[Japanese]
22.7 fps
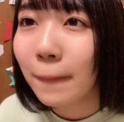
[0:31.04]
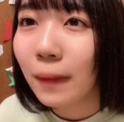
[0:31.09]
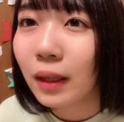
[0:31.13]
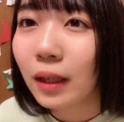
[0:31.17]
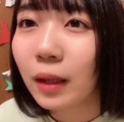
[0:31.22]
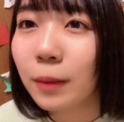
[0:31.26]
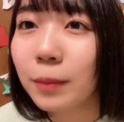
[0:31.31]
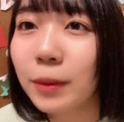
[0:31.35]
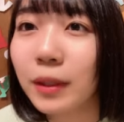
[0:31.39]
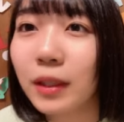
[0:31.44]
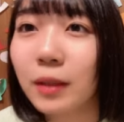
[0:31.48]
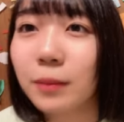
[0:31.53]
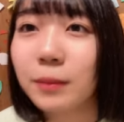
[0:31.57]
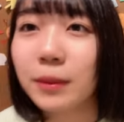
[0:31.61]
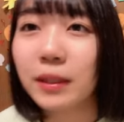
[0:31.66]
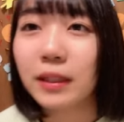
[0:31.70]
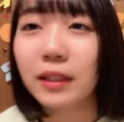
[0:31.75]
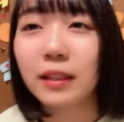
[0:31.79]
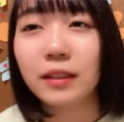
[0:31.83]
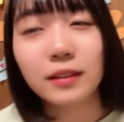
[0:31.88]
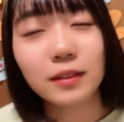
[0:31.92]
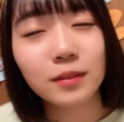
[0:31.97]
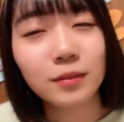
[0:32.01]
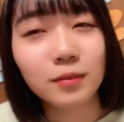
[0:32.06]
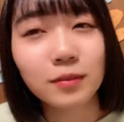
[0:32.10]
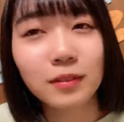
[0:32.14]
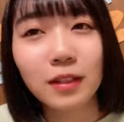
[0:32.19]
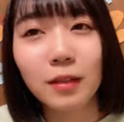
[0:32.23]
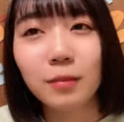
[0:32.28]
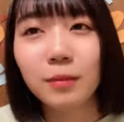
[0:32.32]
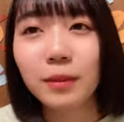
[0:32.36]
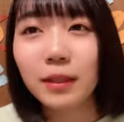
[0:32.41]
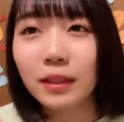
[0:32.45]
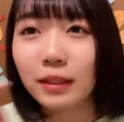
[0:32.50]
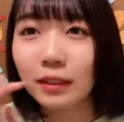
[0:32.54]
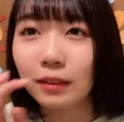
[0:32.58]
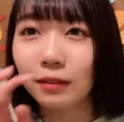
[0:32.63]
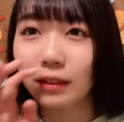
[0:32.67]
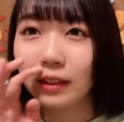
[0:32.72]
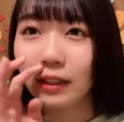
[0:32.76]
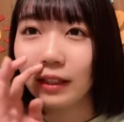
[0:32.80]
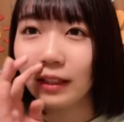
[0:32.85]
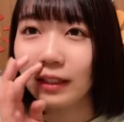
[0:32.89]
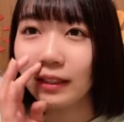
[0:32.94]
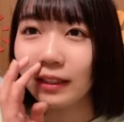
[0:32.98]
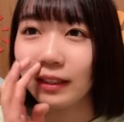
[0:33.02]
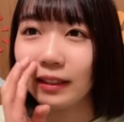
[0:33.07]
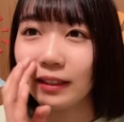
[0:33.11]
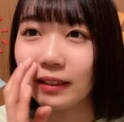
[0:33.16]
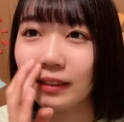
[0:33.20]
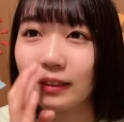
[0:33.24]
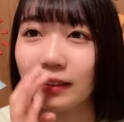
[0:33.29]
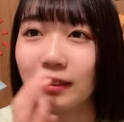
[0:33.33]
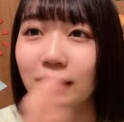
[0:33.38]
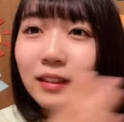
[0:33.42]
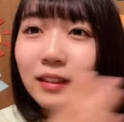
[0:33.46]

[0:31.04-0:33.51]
壁紙です髪型は変えない